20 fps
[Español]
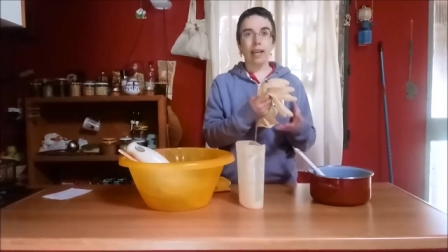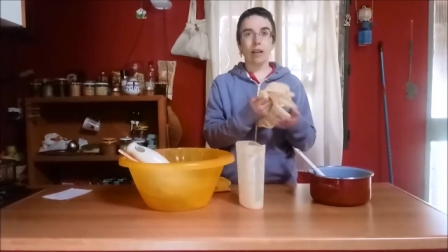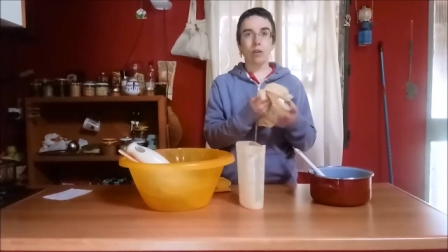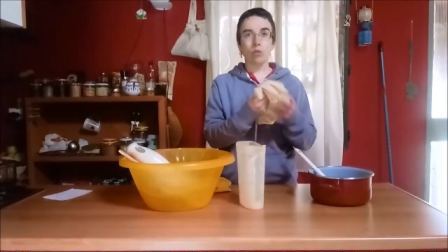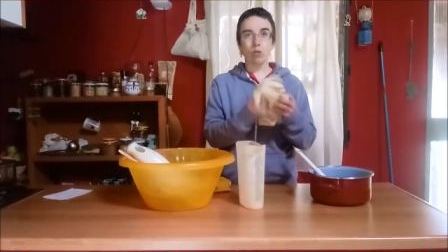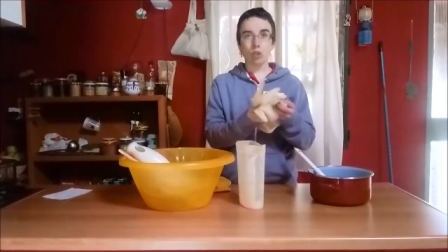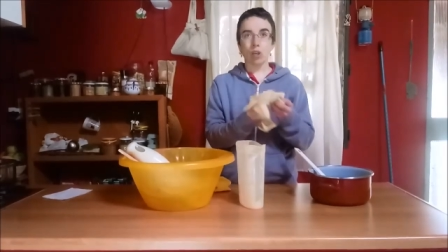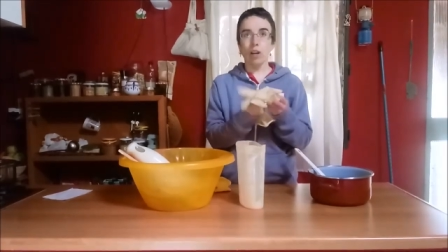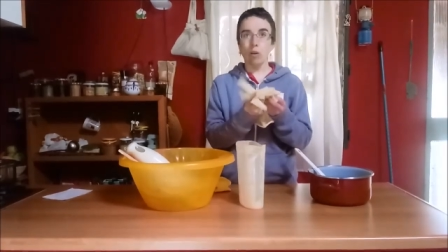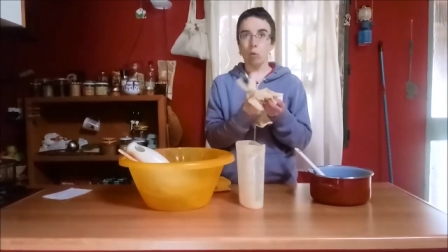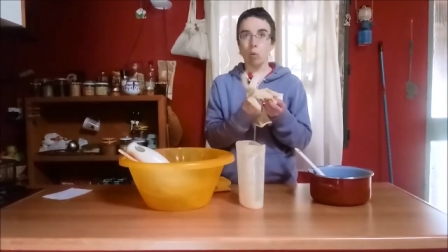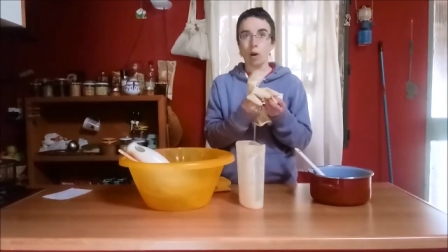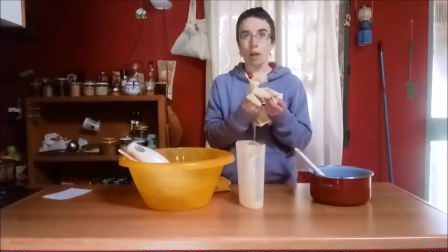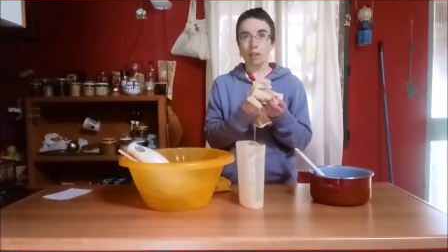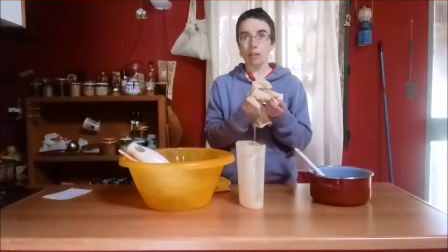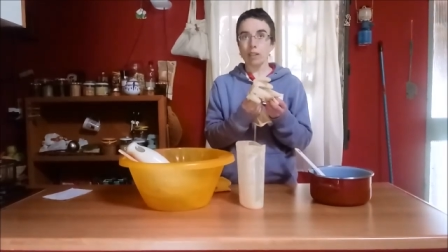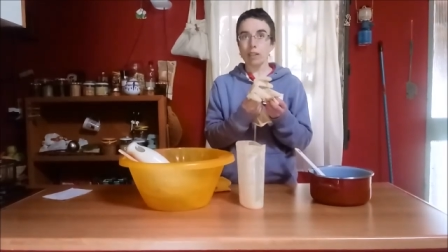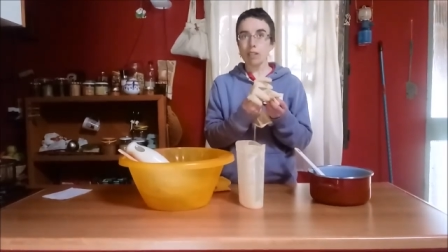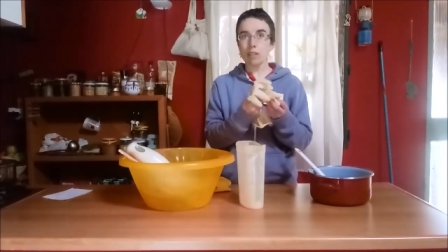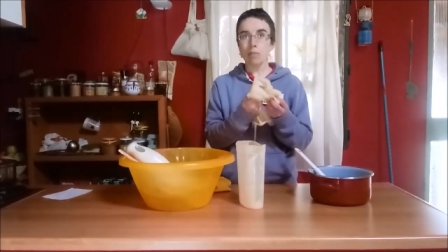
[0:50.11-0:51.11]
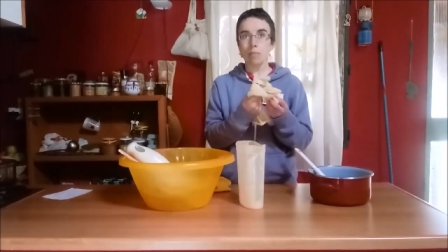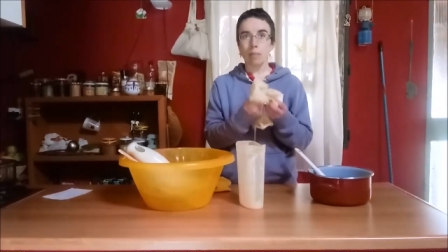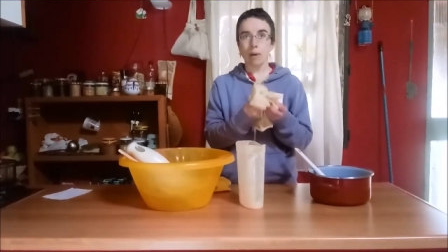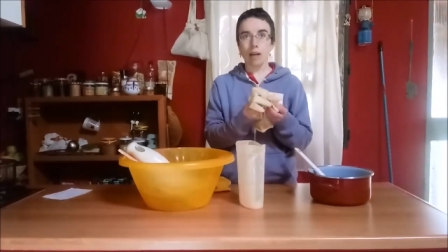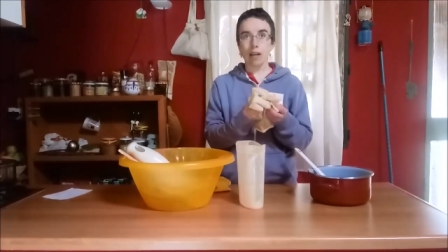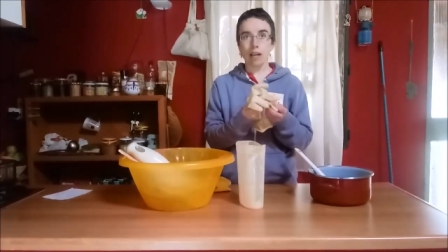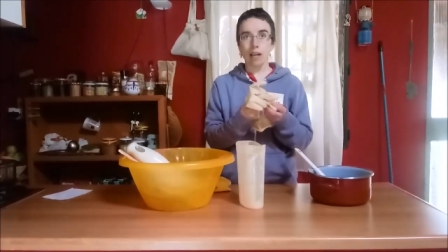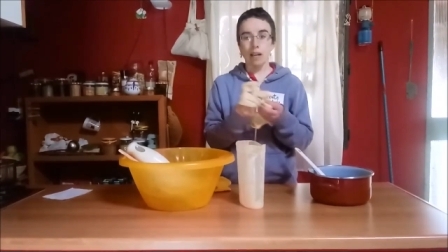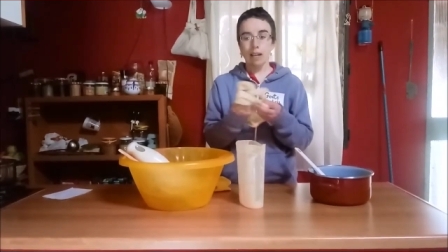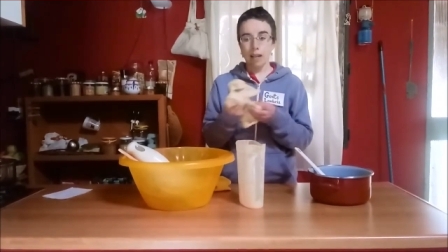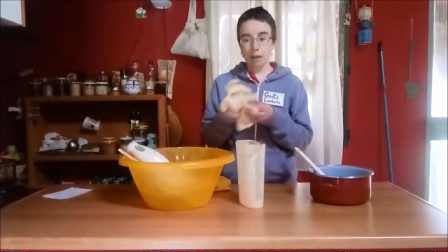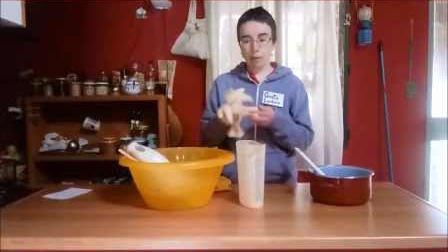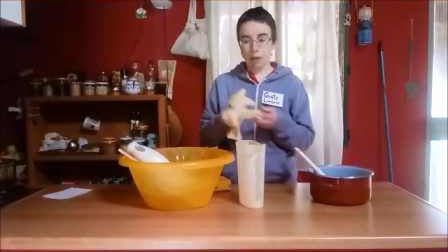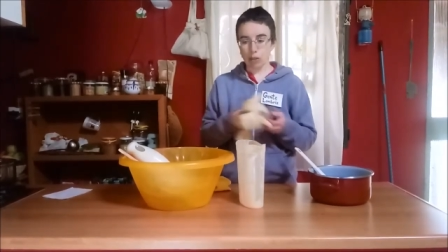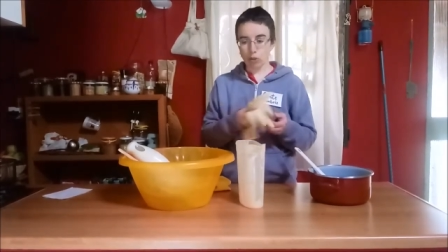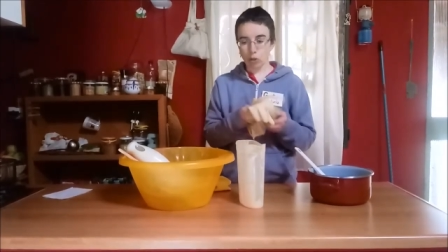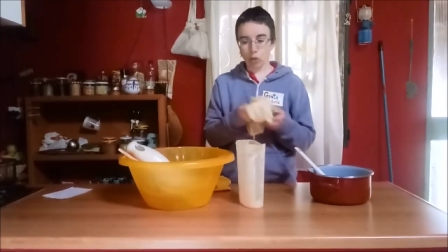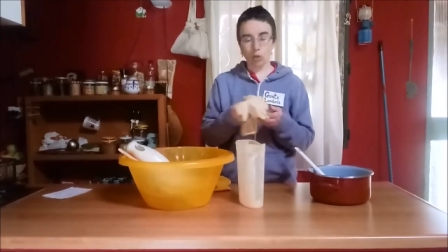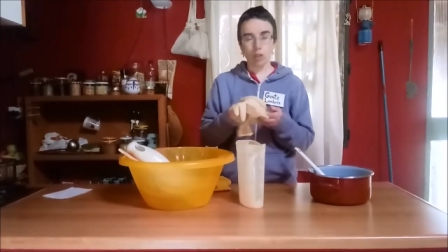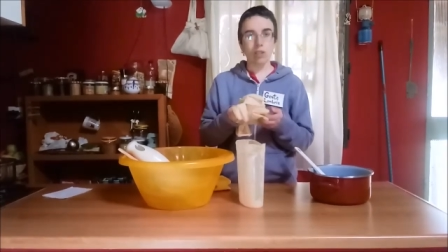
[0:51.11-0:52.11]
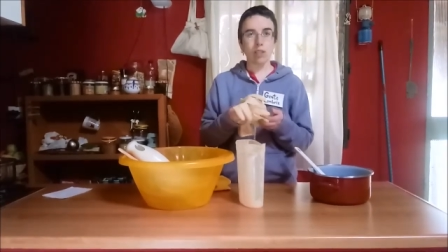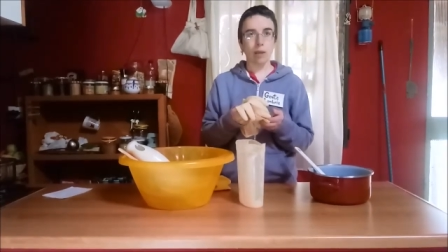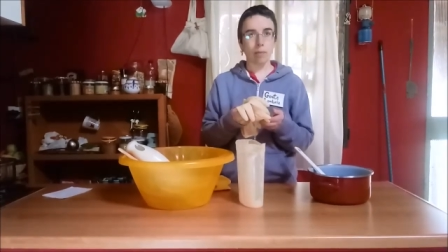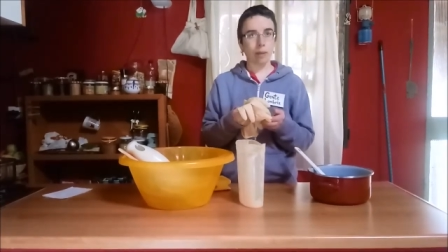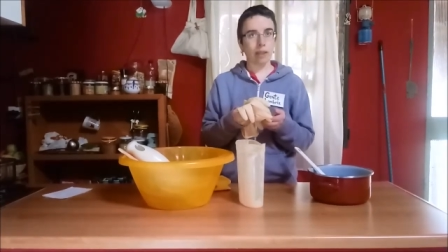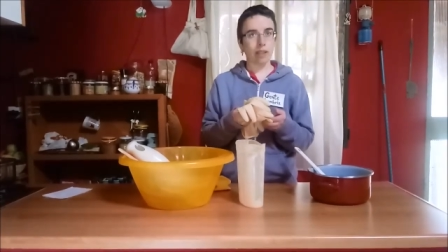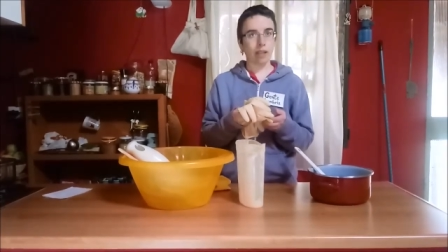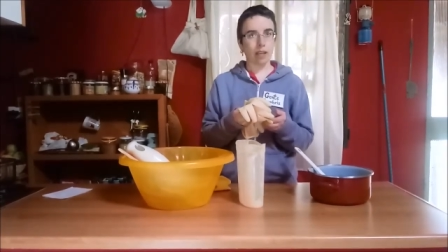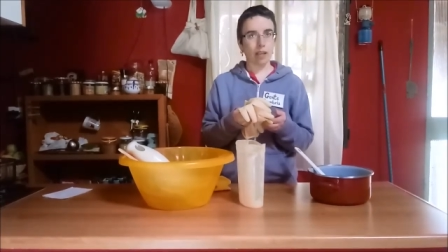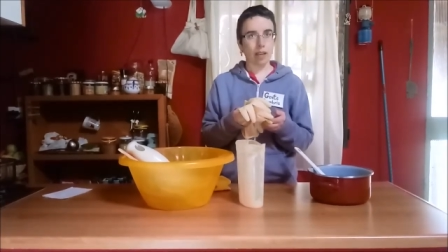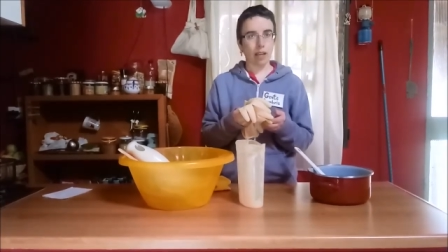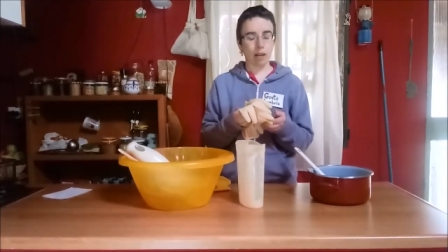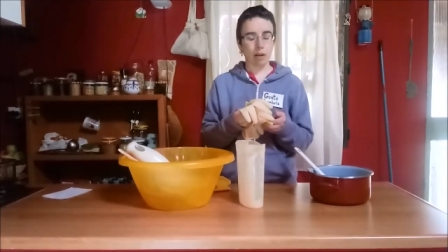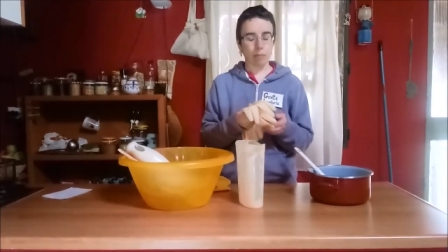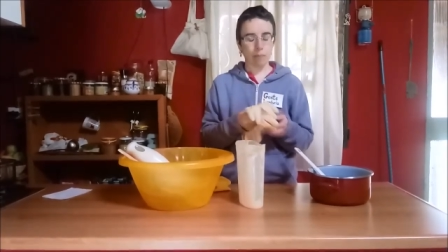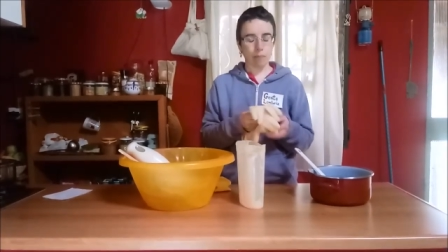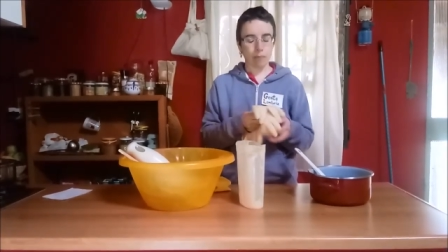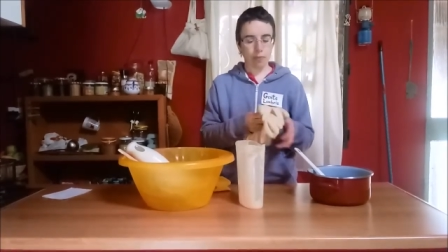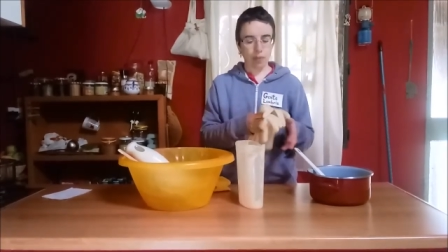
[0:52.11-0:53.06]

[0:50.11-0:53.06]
usar guantes para lavar todo este material.